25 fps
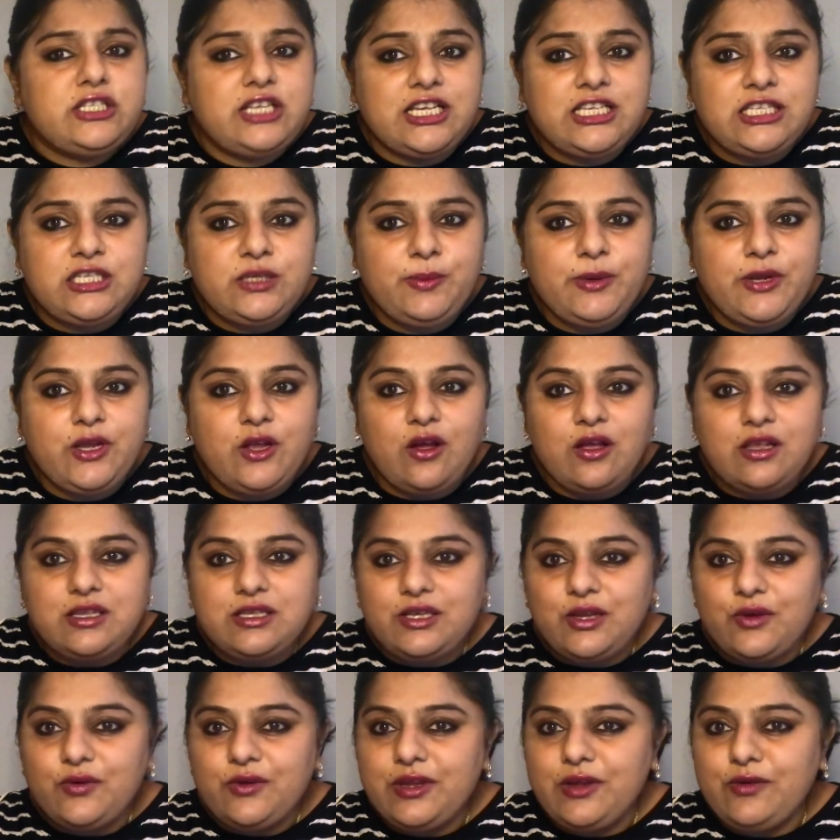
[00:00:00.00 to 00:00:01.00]
जस्ट
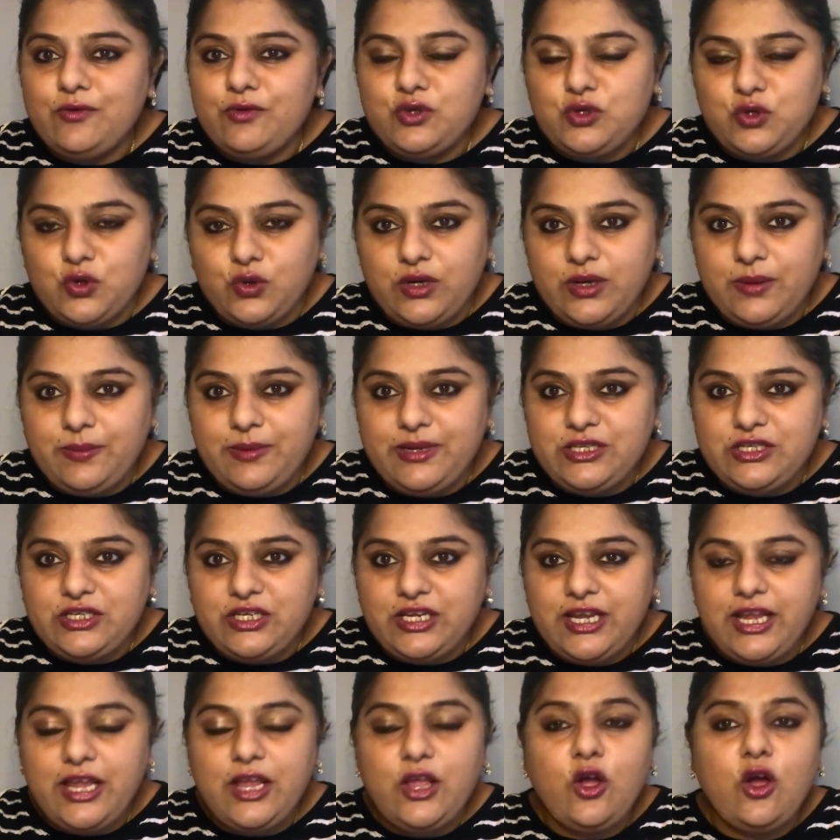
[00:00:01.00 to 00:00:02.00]
बिकॉज क्योंकि वो छोटे
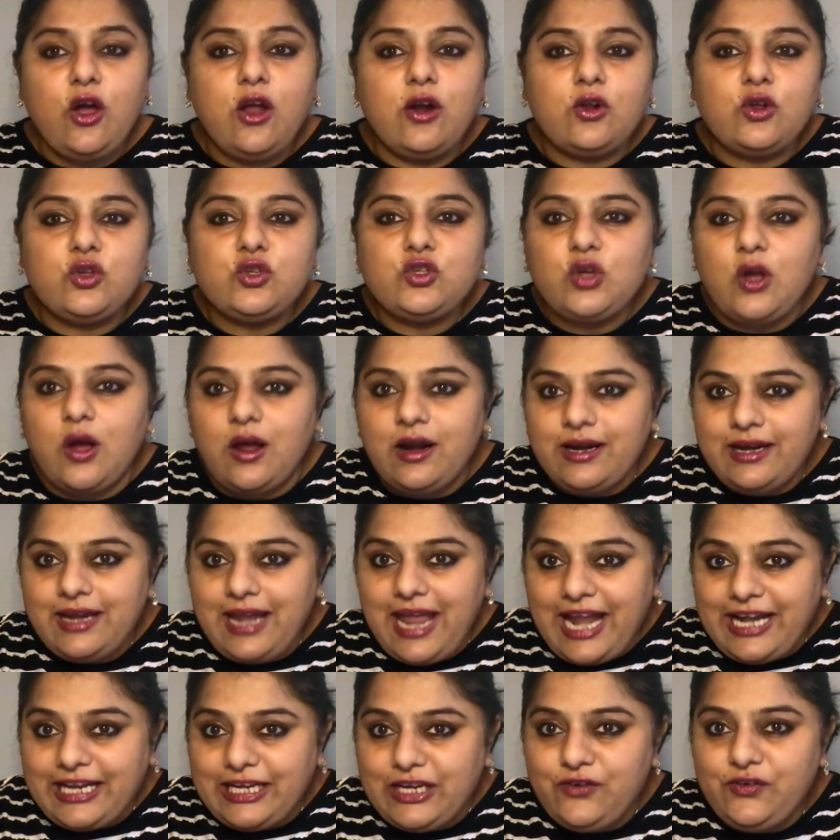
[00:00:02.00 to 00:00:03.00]
बच्चे हैं और कुछ और
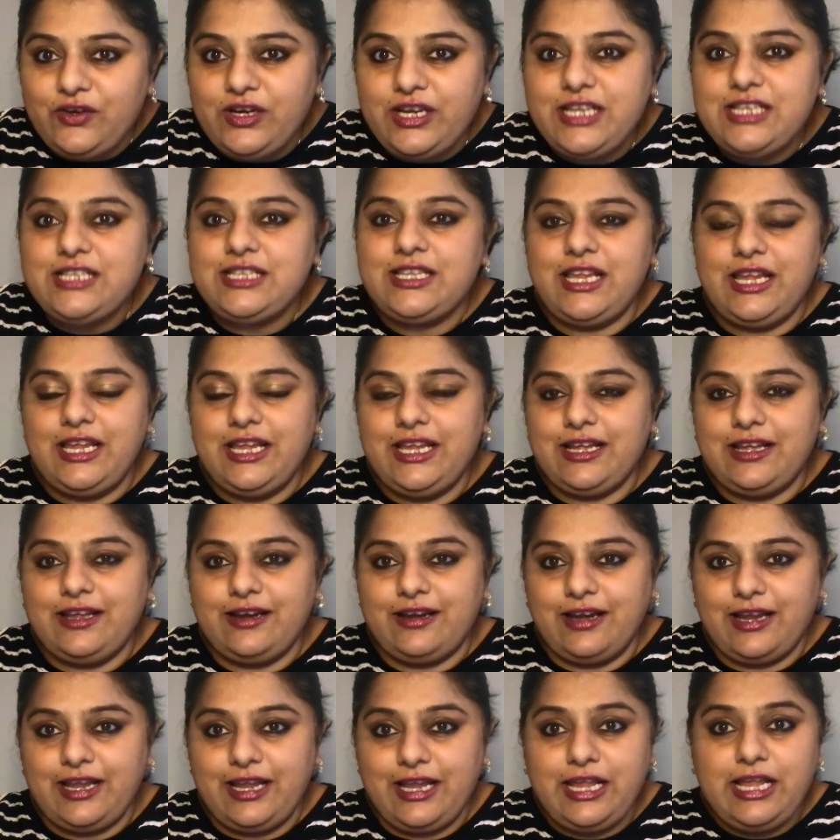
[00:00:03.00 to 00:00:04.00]
एक्टिविटीज़ नहीं
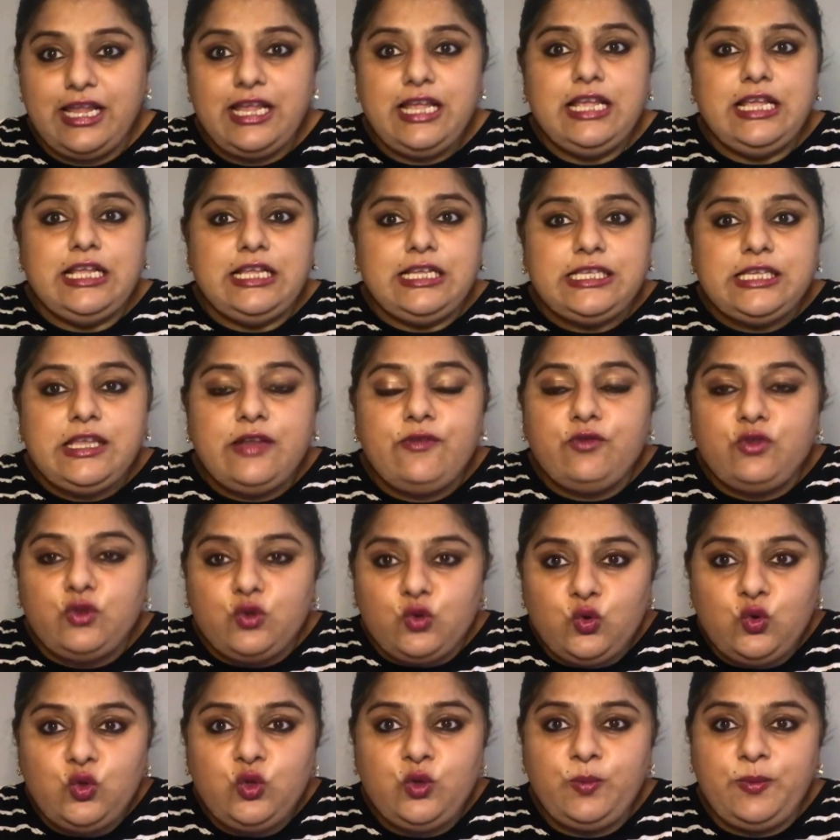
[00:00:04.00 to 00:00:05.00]
कर रहे सिर्फ
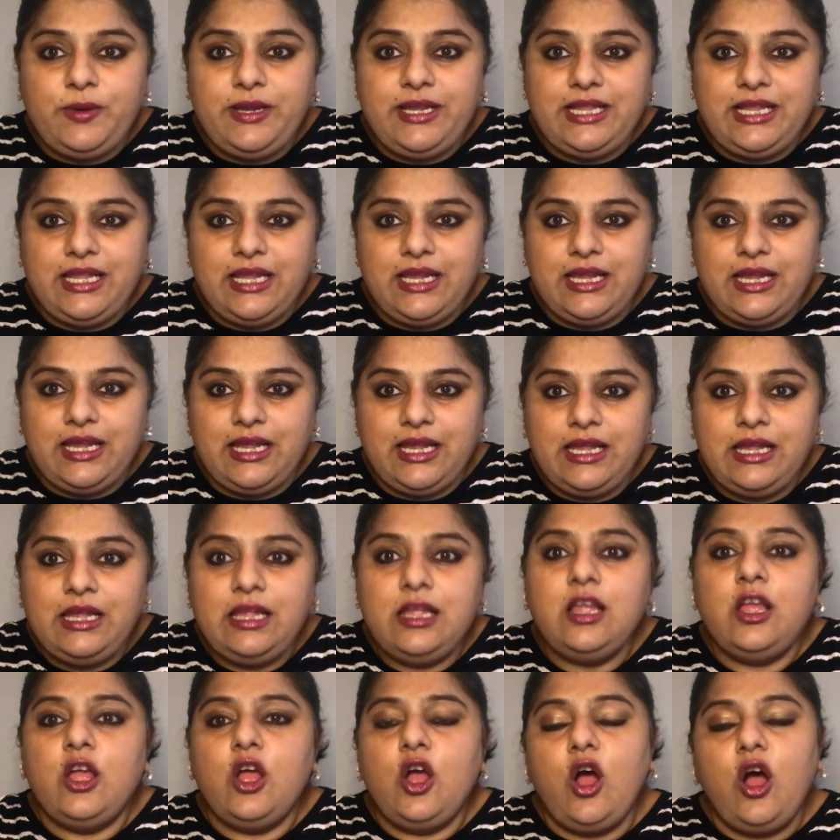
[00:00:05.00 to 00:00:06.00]
दूध पीते हैं
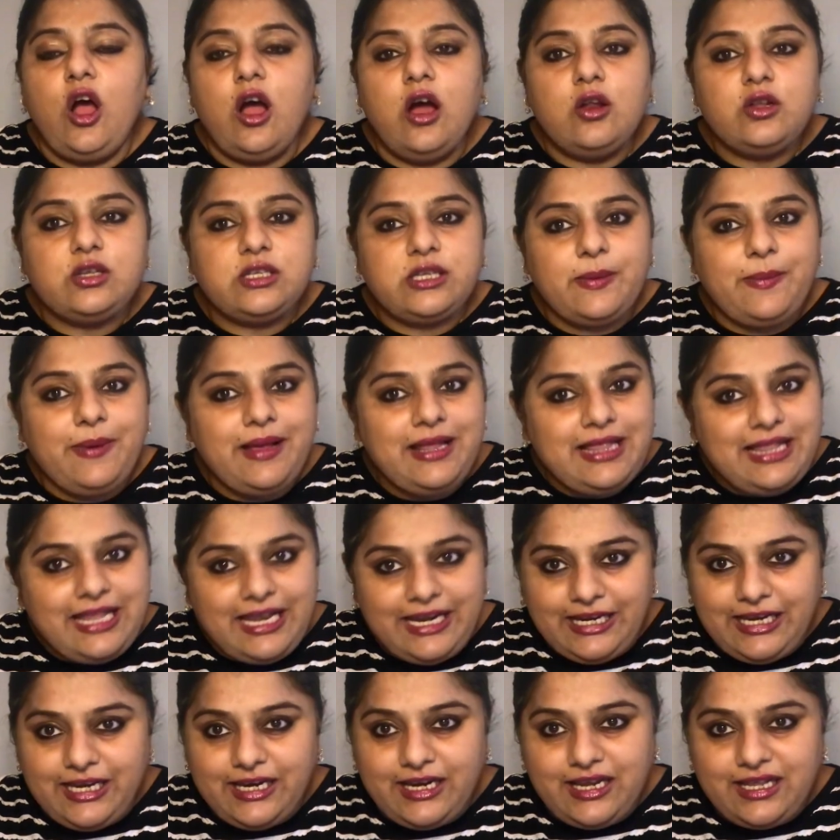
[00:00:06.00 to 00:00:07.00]
और उसके बाद
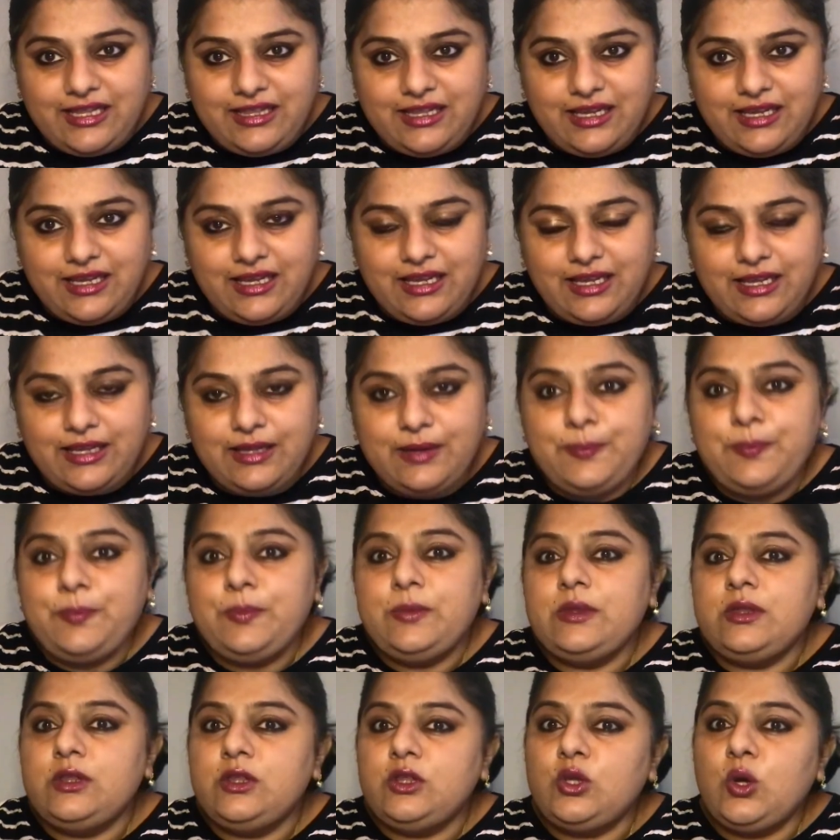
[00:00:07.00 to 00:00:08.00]
लेटे रहते हैं
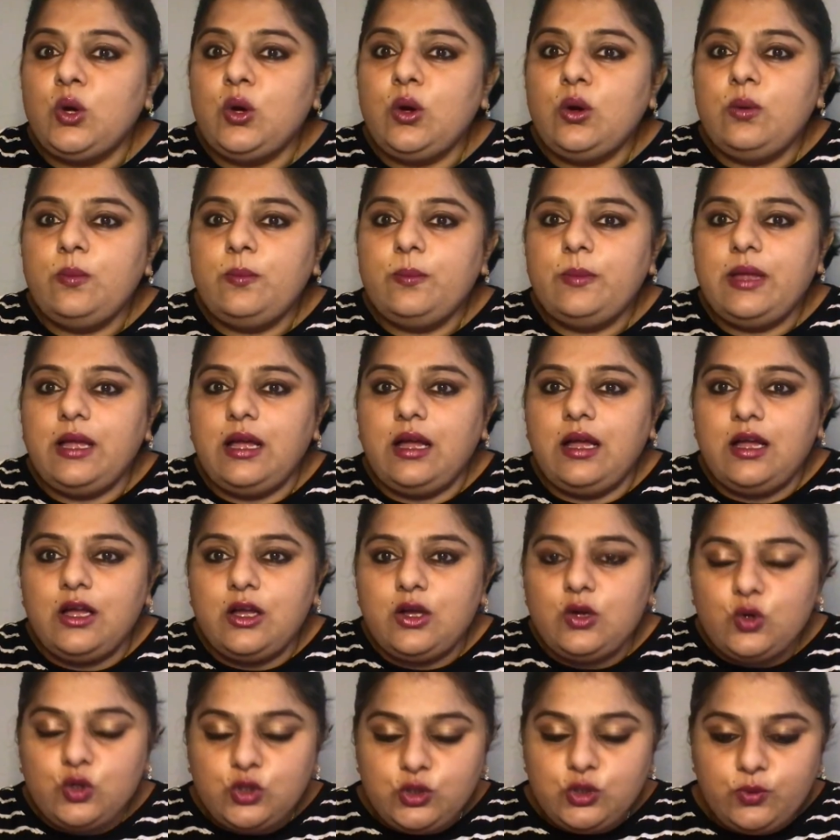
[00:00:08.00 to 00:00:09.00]
आ,
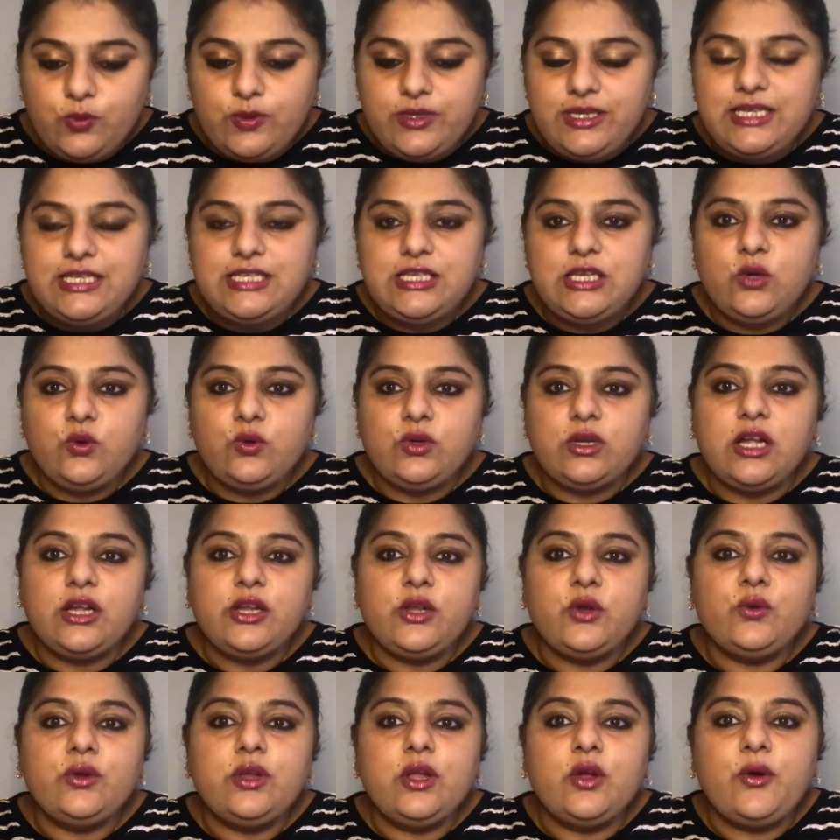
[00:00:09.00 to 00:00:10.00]
उस वजह से उनका
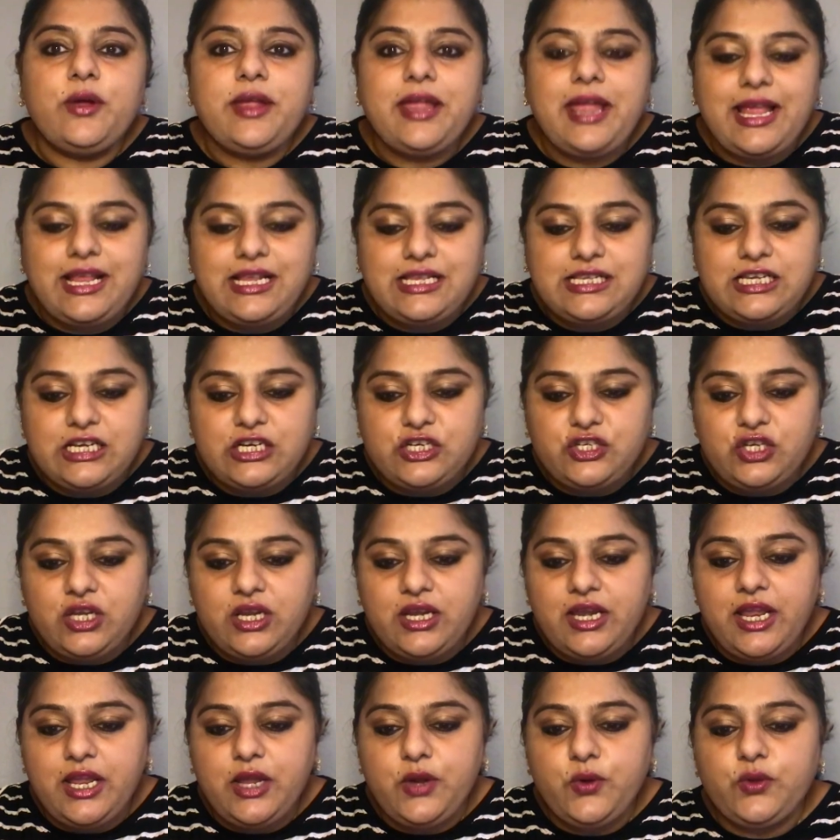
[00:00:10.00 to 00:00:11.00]
क्योंकि कोई
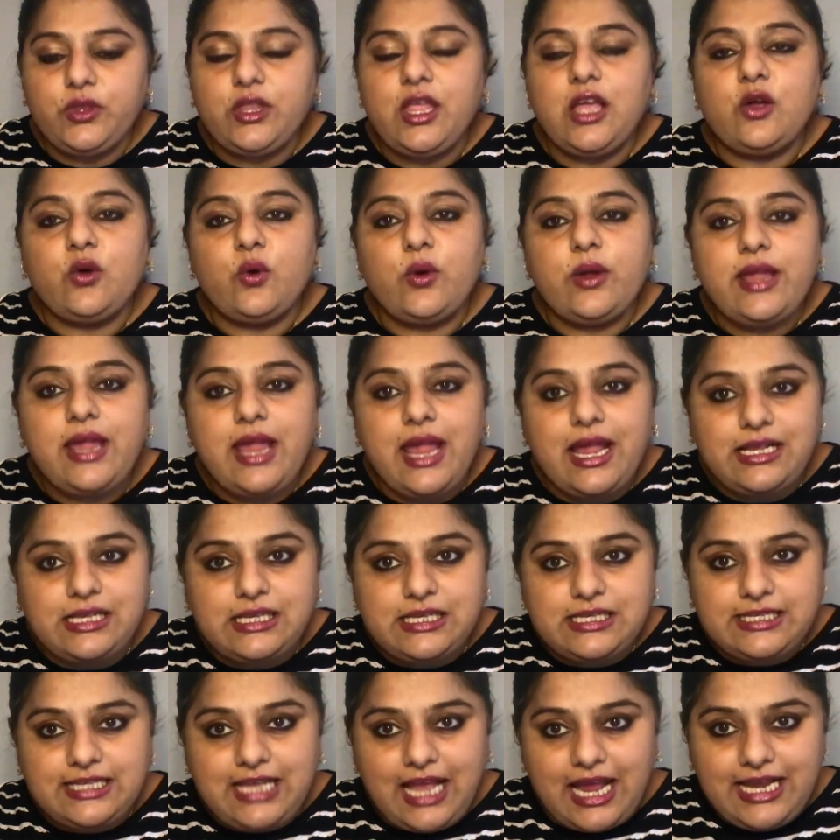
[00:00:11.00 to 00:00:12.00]
एक्सर्शन नहीं होता कोई
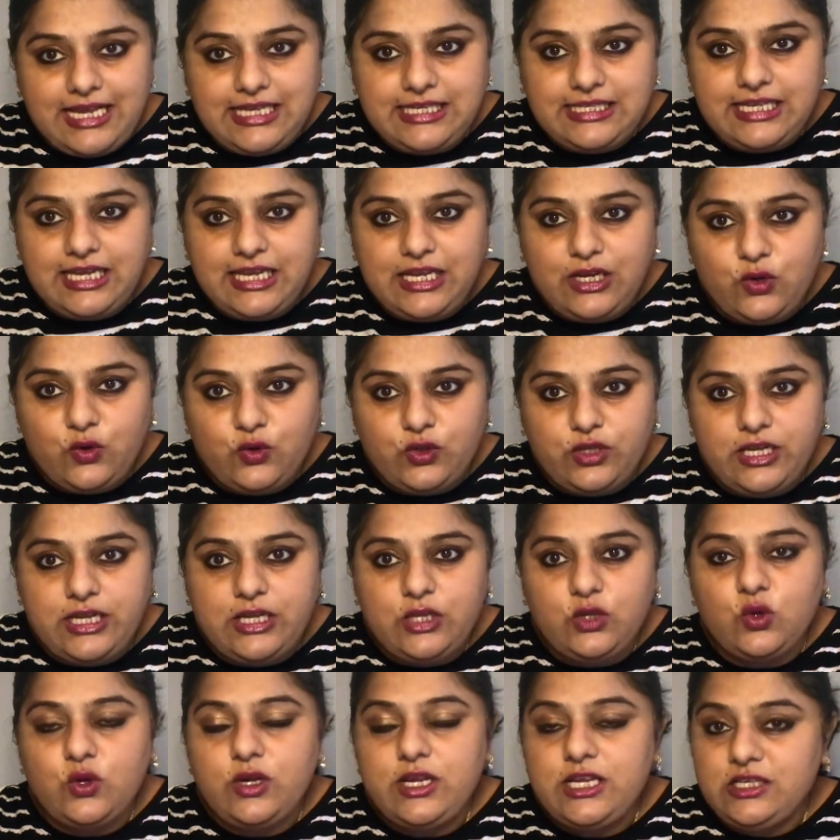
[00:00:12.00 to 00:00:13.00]
एक्सरसाइज नहीं होती
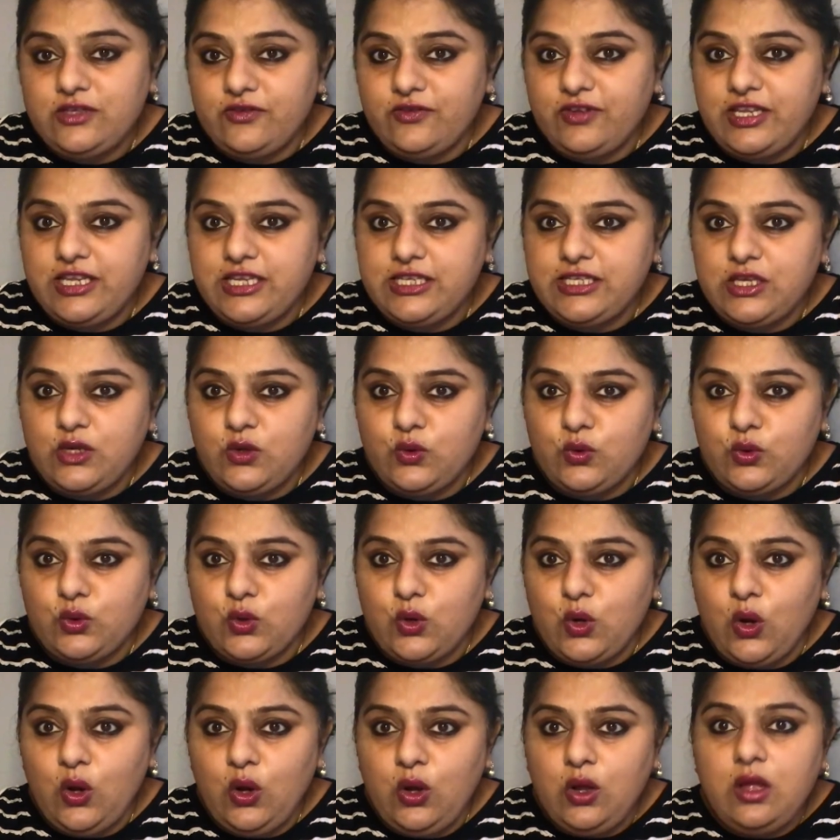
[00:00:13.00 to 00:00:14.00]
तो इस वजह से
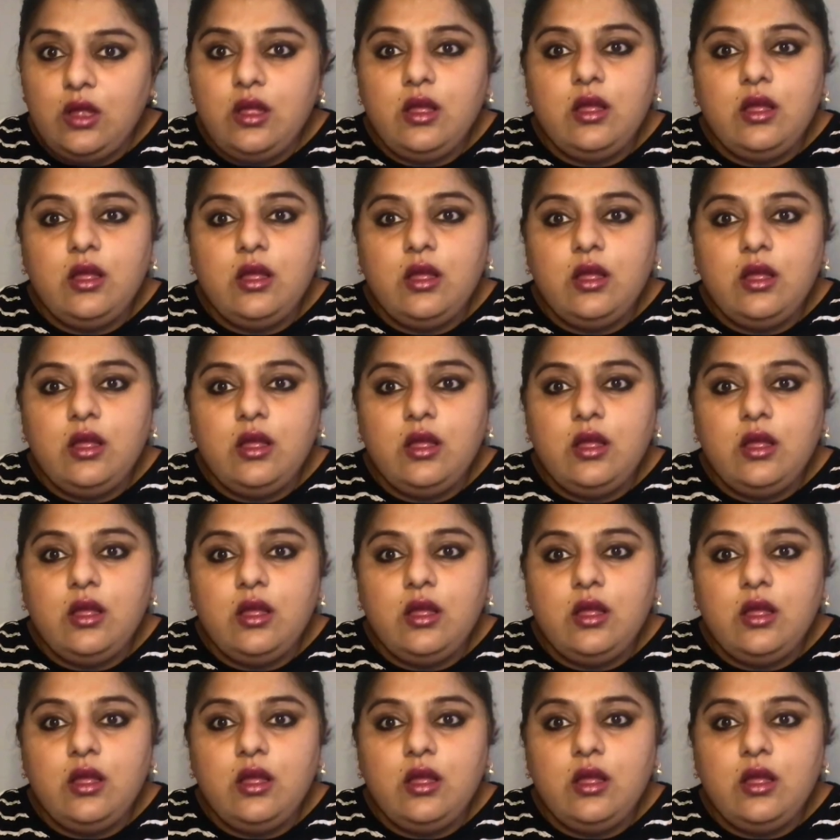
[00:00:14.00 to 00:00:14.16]
उनको